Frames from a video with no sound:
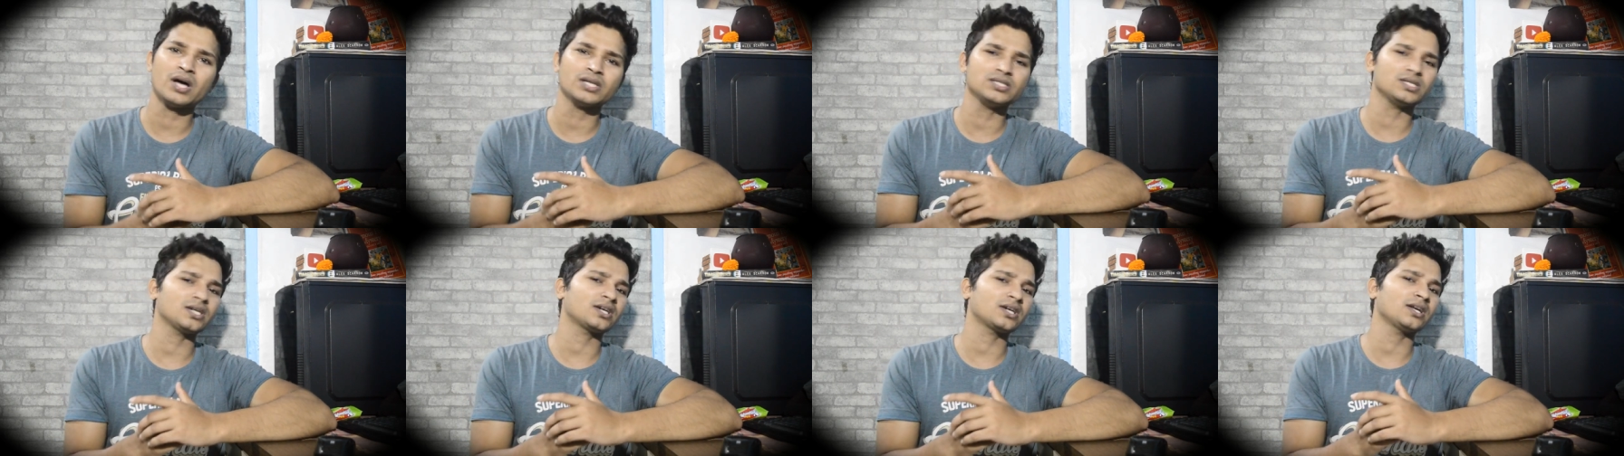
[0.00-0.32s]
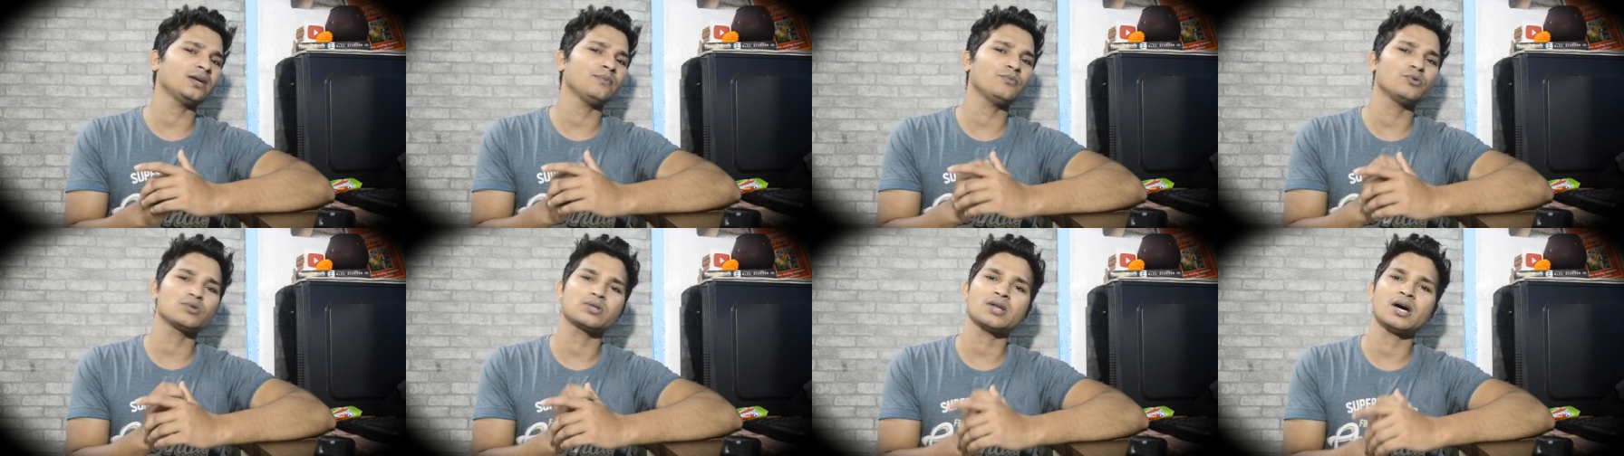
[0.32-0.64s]
आज या कल
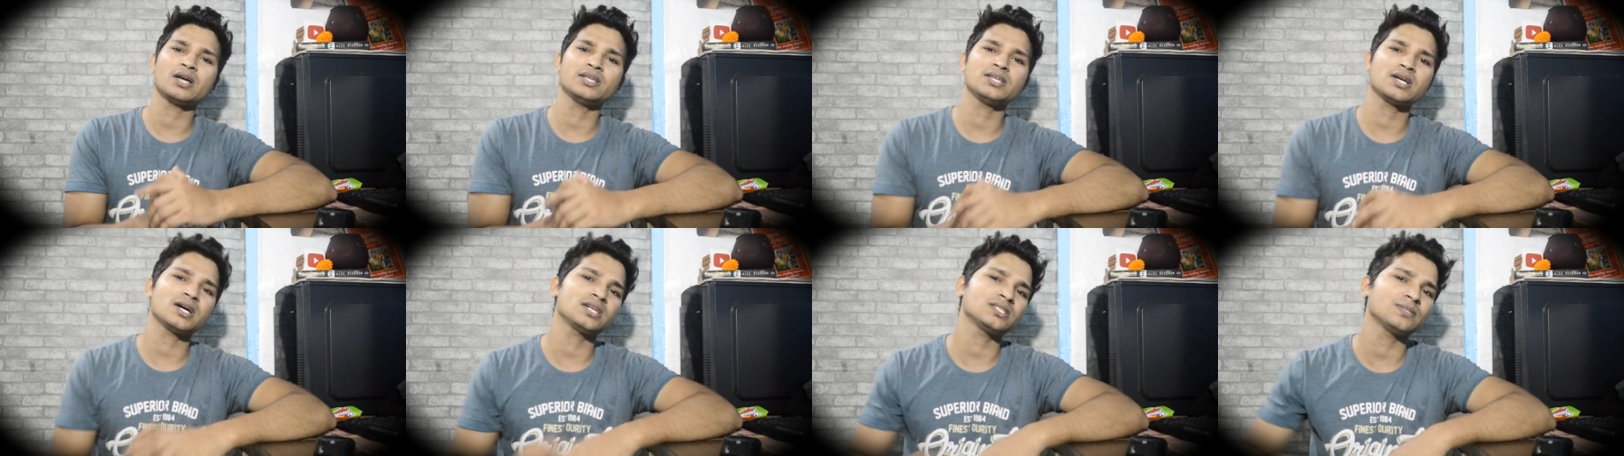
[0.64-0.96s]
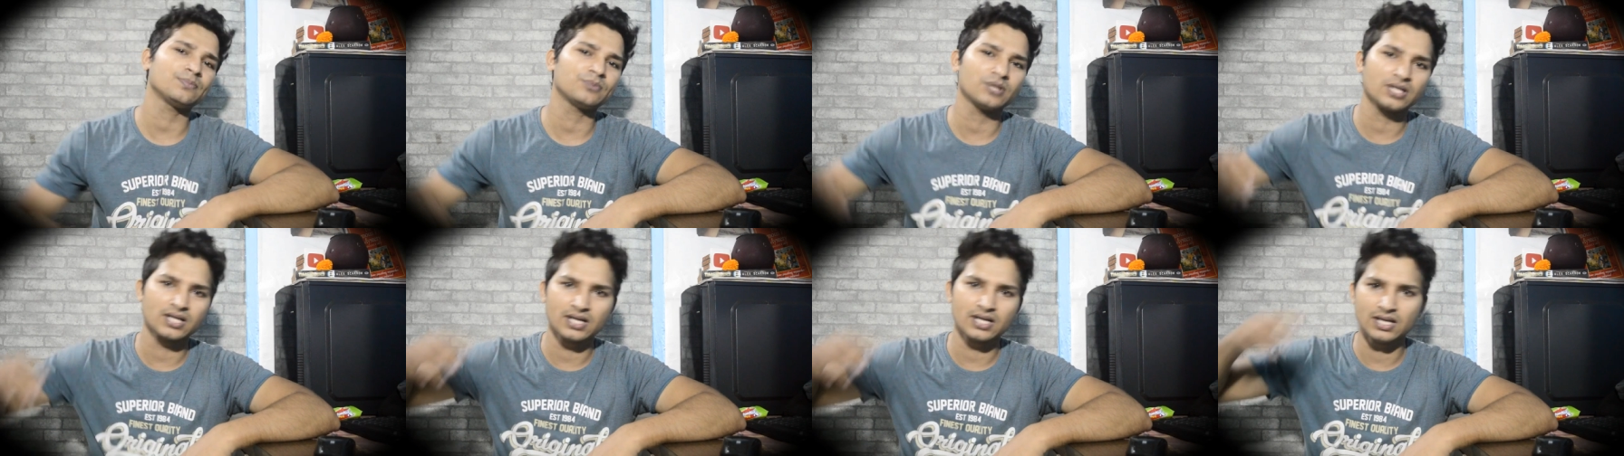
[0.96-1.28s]
में उसका आ जाएगा
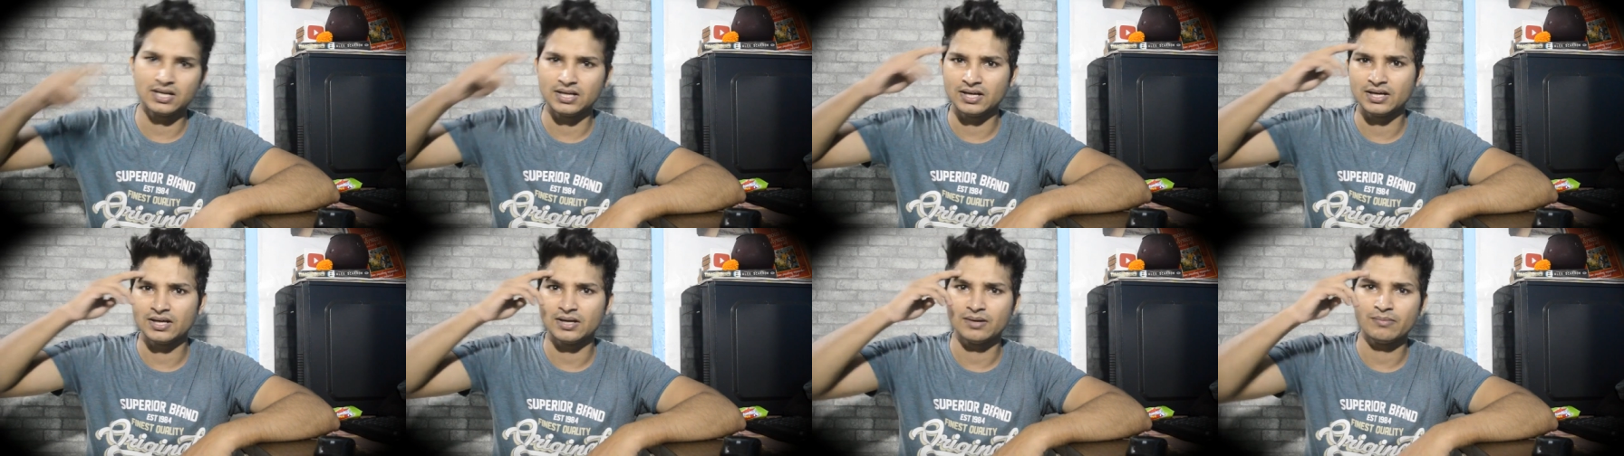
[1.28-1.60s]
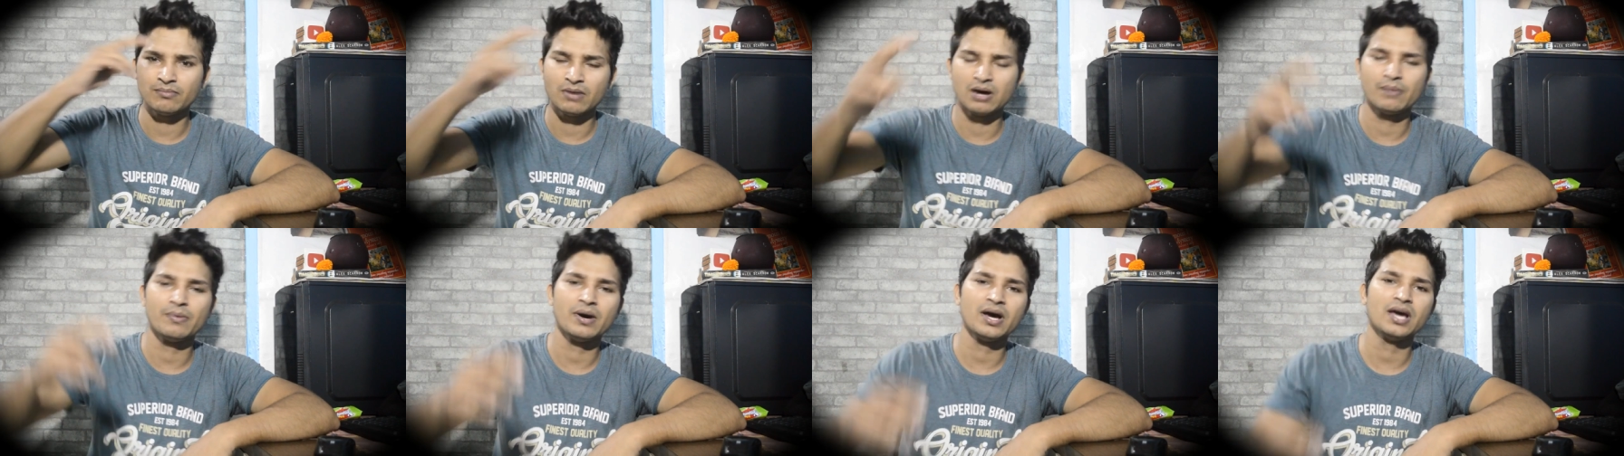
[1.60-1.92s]
जब तक के लिए
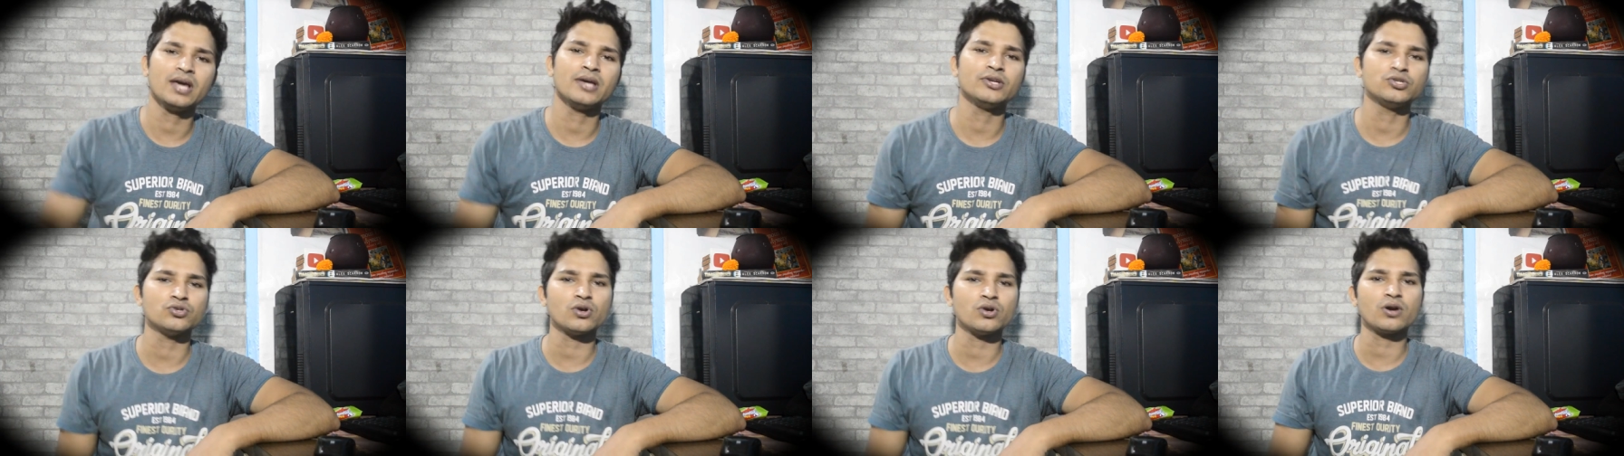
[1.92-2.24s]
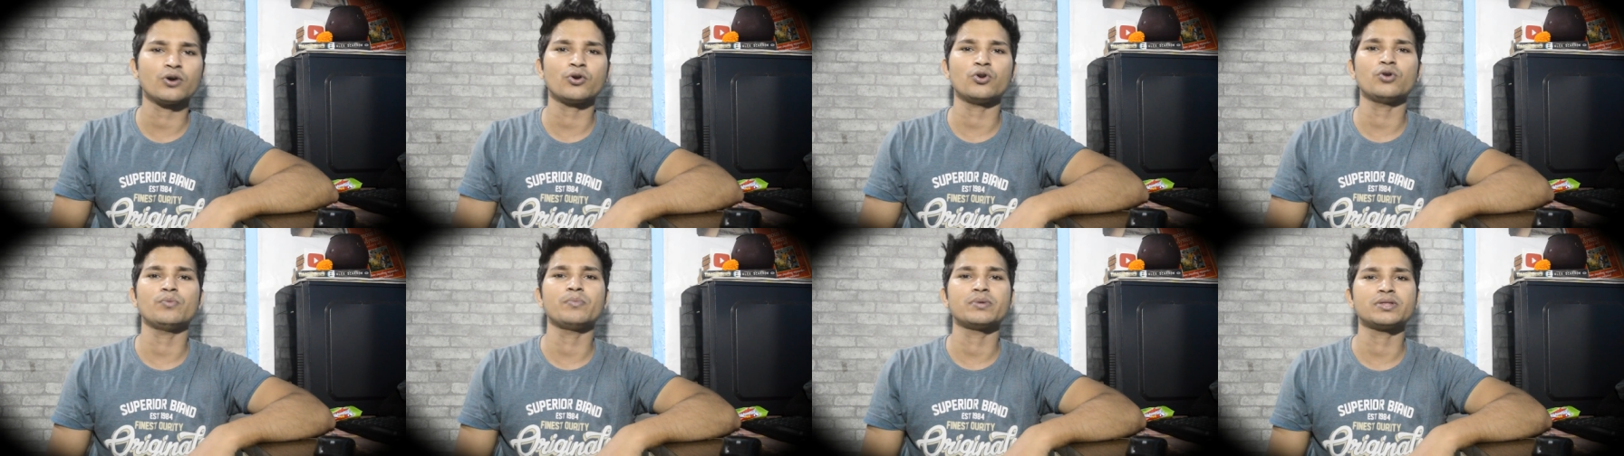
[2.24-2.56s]
बाबा इंजॉय
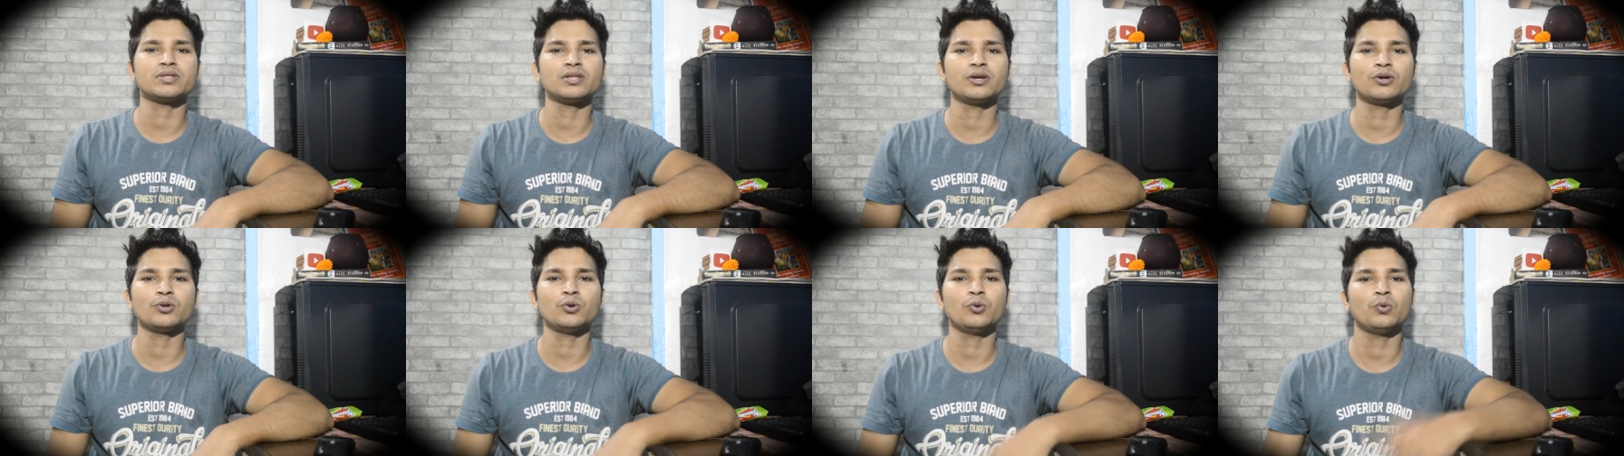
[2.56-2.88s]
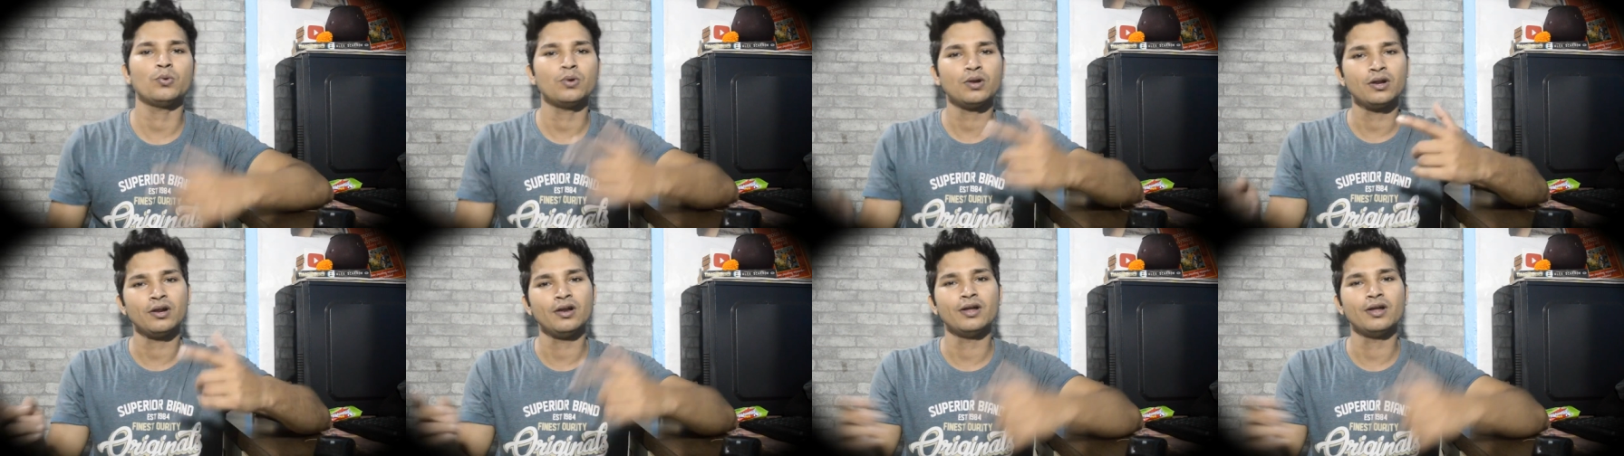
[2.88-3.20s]
करो मस्ती करो
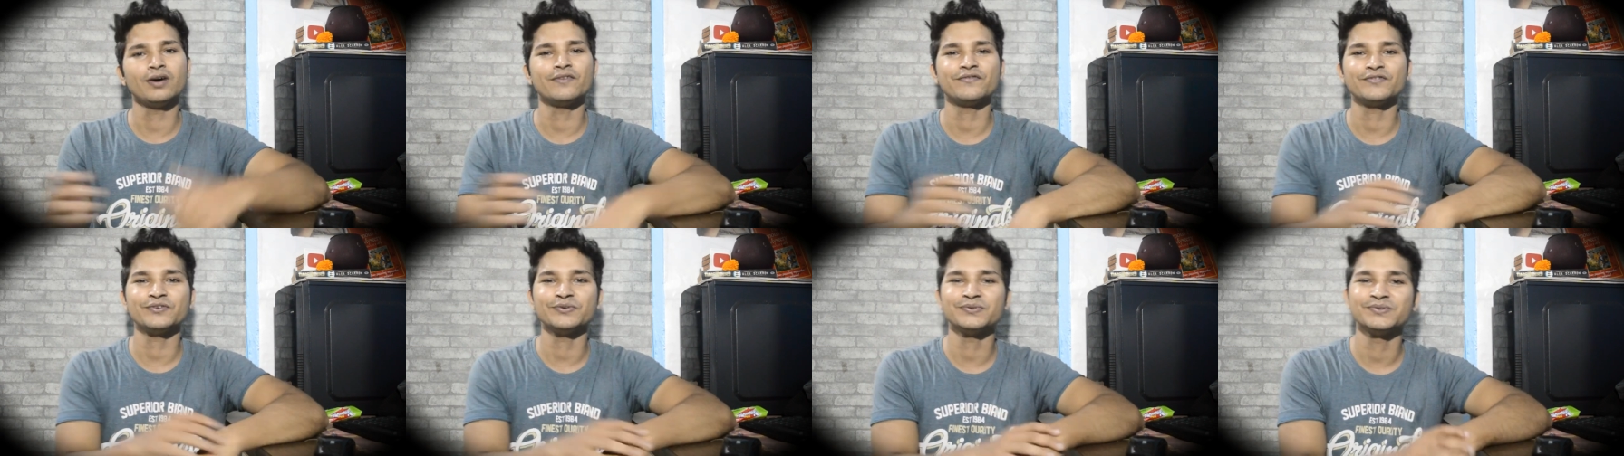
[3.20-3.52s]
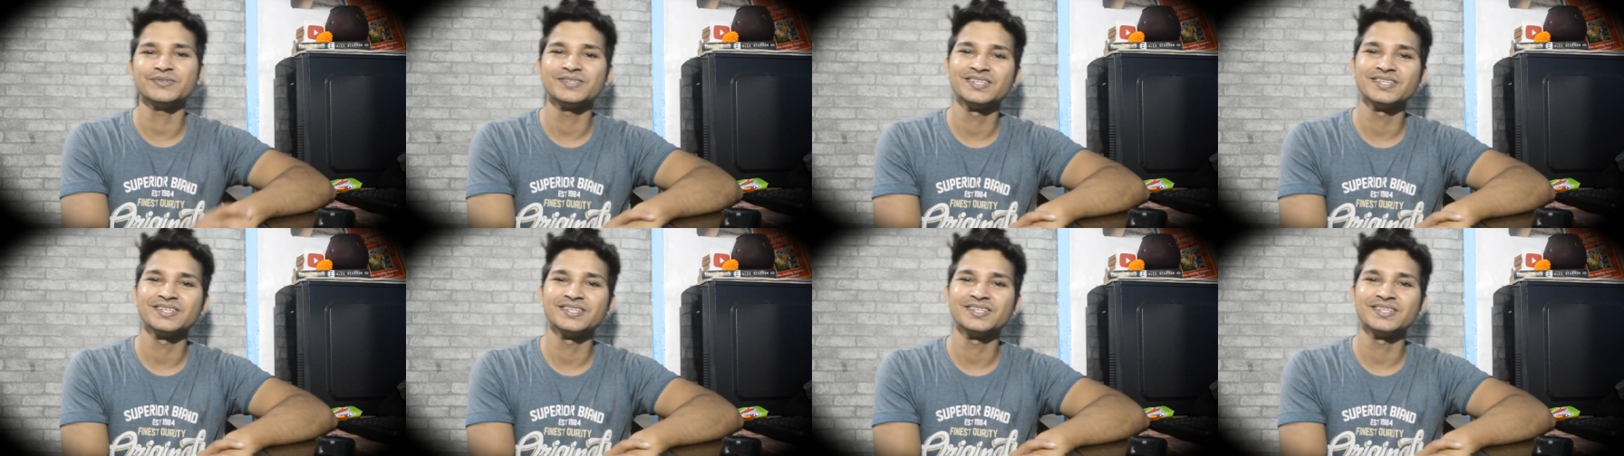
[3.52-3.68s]
लव यू